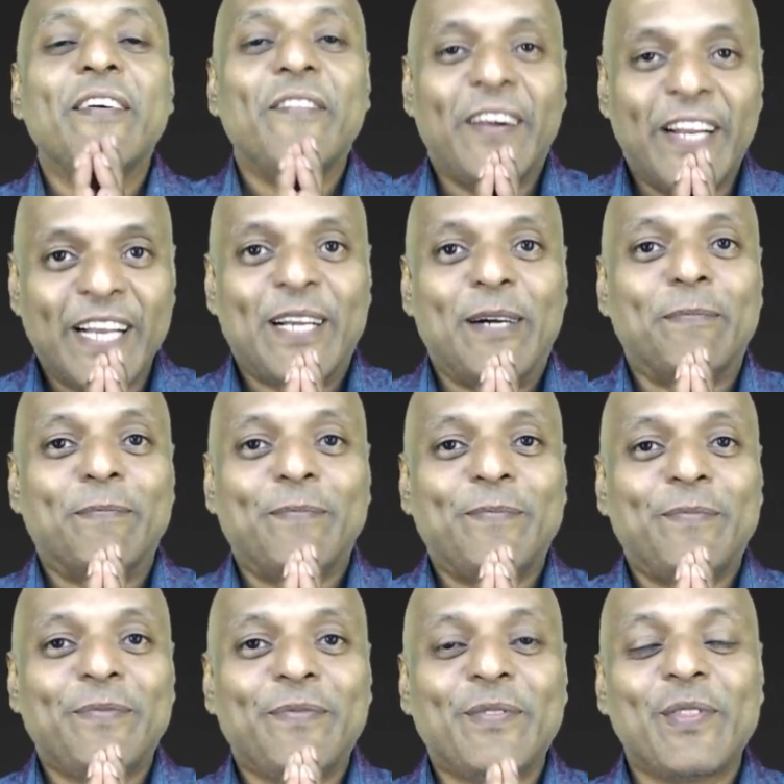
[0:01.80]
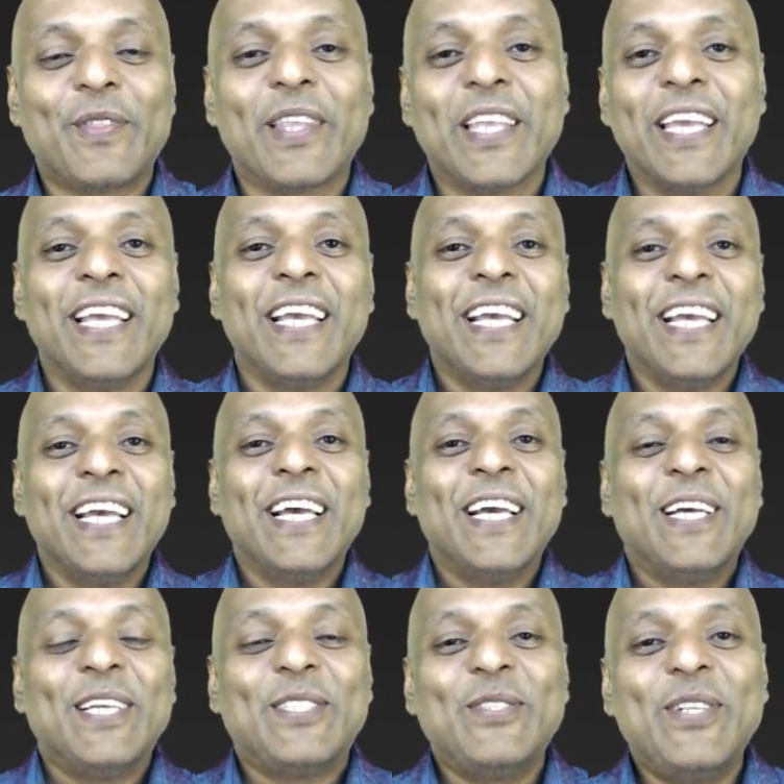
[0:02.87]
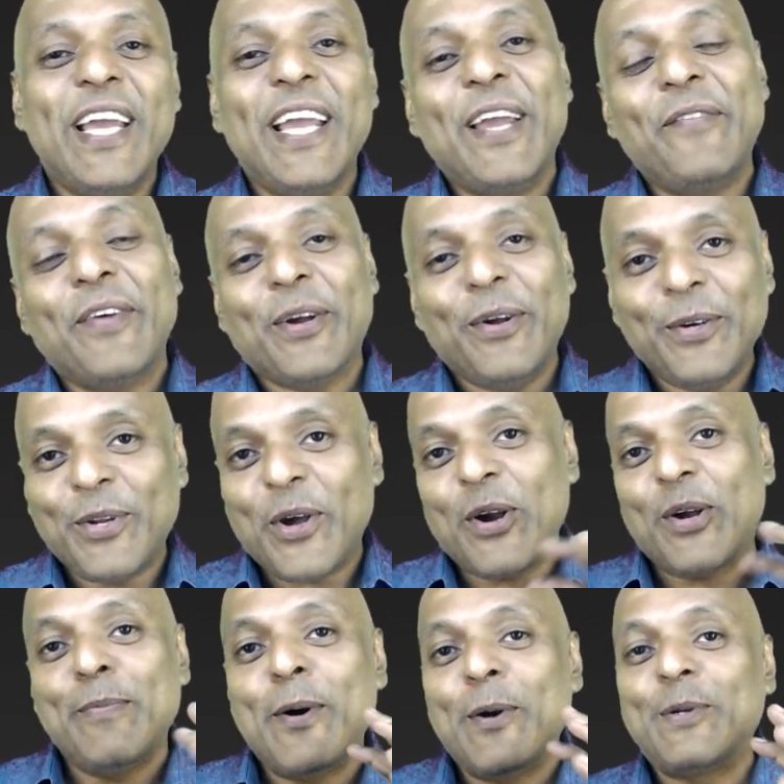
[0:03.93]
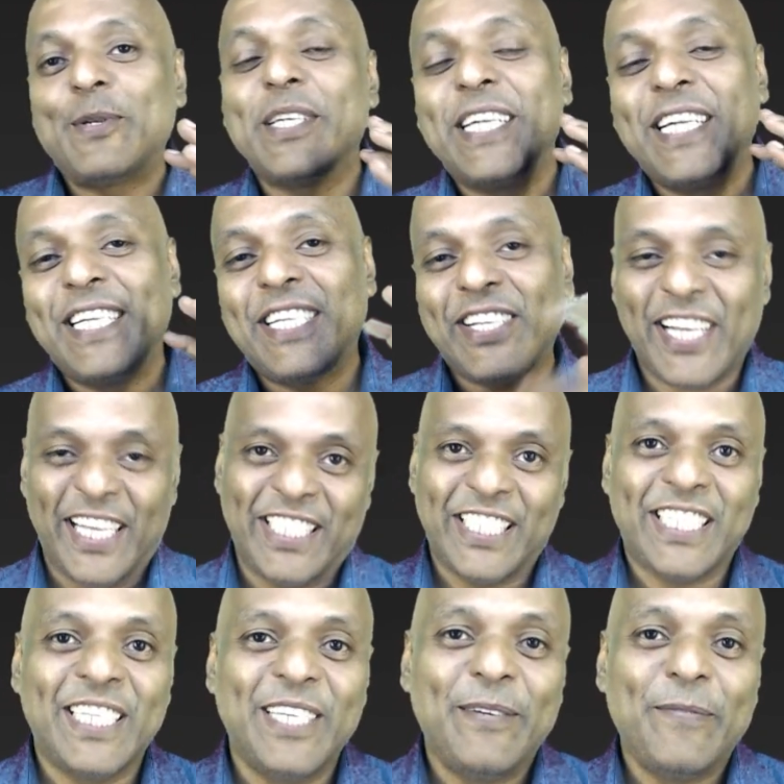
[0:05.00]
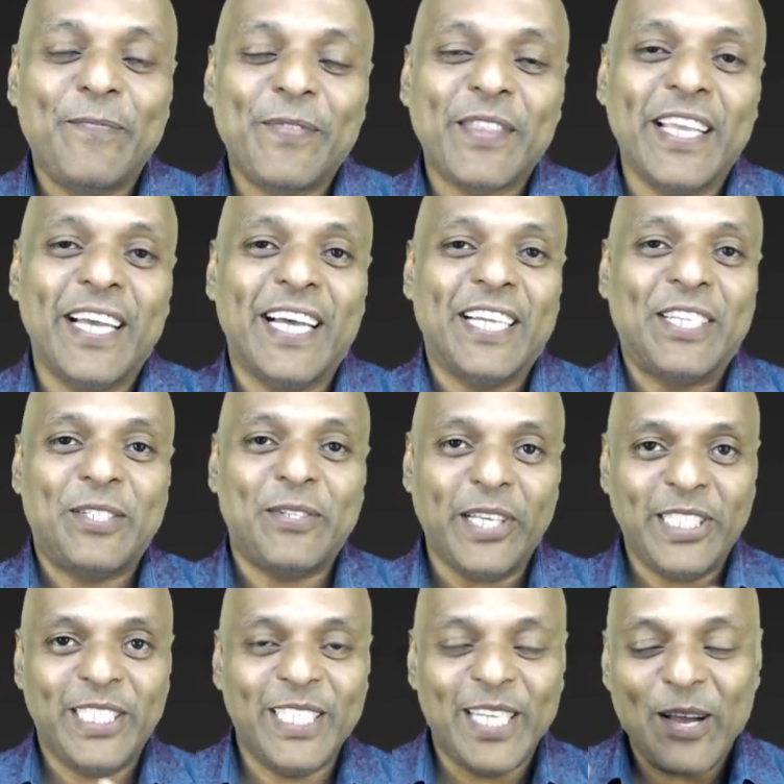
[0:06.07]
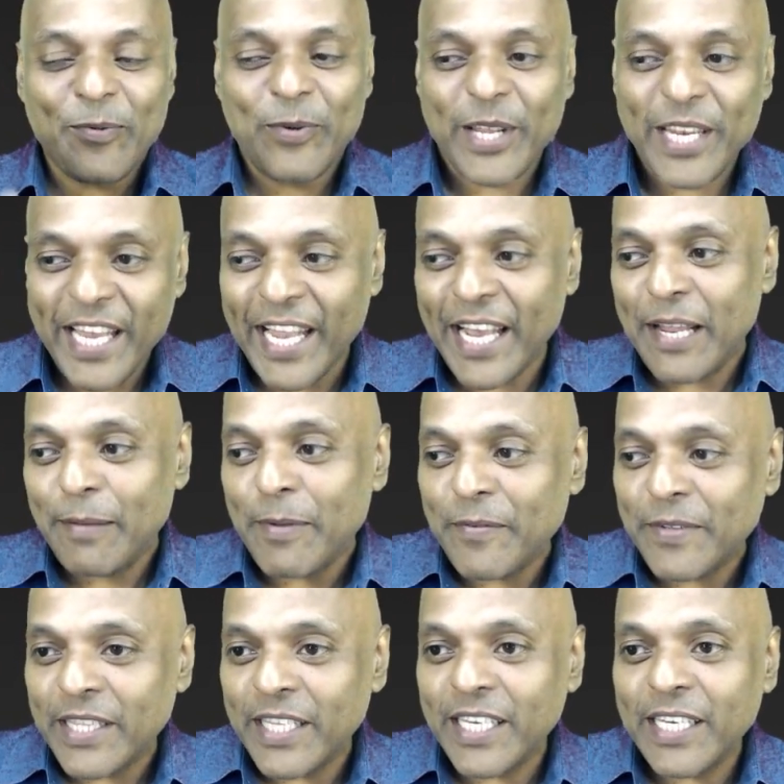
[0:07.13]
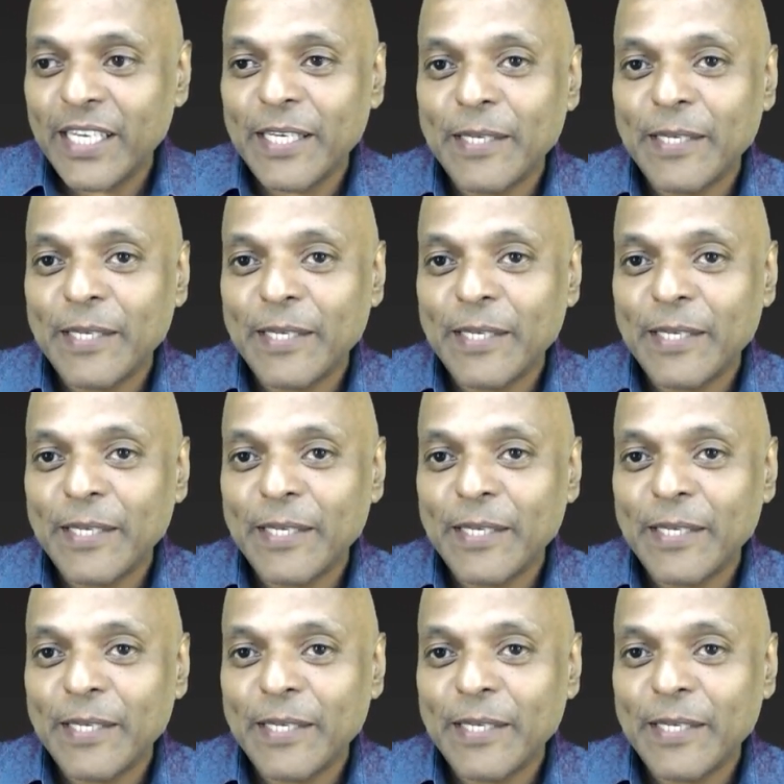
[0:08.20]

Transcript: வணக்கம் டுடே வி கன் டாக் அபவுட் ட்ரஸ்ட் ட்ரஸ்ட்னா உடனே நம்ம வந்து